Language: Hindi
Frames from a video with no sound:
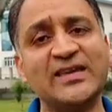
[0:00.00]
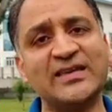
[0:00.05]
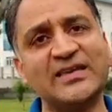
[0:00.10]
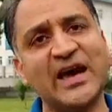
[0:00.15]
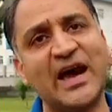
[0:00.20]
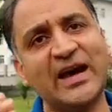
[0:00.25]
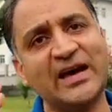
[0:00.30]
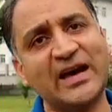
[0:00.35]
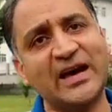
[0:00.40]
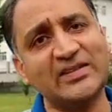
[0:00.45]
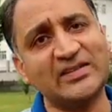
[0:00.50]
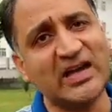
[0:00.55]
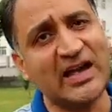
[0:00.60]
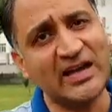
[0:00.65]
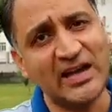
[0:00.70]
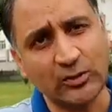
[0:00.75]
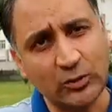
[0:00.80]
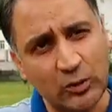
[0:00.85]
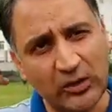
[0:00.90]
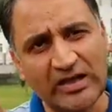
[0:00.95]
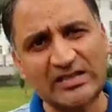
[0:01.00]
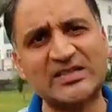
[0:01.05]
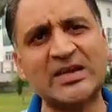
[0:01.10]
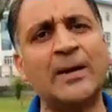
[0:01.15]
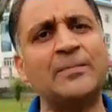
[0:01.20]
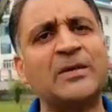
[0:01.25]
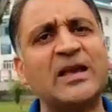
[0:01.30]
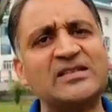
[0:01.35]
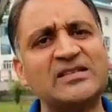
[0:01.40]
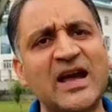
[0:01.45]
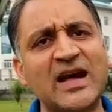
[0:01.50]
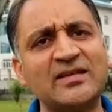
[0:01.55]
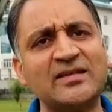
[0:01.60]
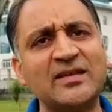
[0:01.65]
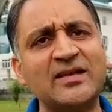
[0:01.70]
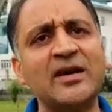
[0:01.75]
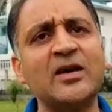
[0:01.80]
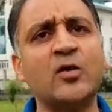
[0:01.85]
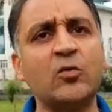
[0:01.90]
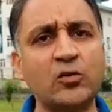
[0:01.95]
क्या करता है दुल्हत साहब के
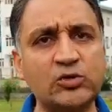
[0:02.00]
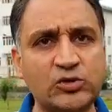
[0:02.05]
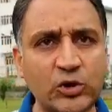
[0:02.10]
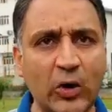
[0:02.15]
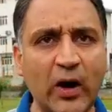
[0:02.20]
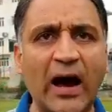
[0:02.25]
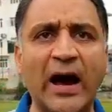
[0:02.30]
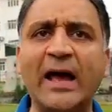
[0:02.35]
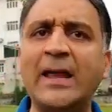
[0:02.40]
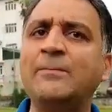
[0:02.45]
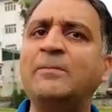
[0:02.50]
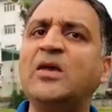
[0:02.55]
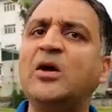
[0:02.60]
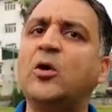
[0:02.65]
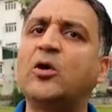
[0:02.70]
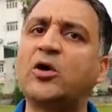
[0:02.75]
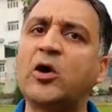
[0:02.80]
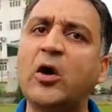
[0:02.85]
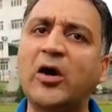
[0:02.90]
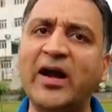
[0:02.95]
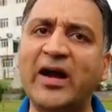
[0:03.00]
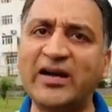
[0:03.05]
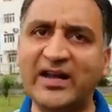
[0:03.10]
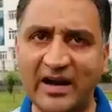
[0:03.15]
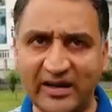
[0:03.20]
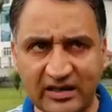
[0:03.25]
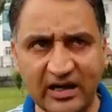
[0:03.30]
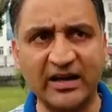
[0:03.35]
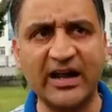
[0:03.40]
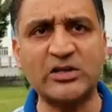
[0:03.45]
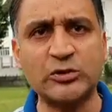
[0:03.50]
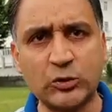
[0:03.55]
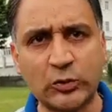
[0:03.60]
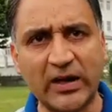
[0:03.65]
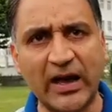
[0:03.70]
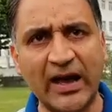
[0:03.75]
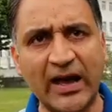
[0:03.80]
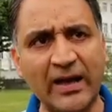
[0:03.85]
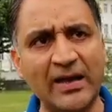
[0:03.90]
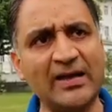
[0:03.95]
साथ वो जो आईबी और रॉक का डायरेक्टर रह
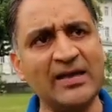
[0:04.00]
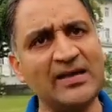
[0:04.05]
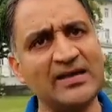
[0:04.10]
चुका है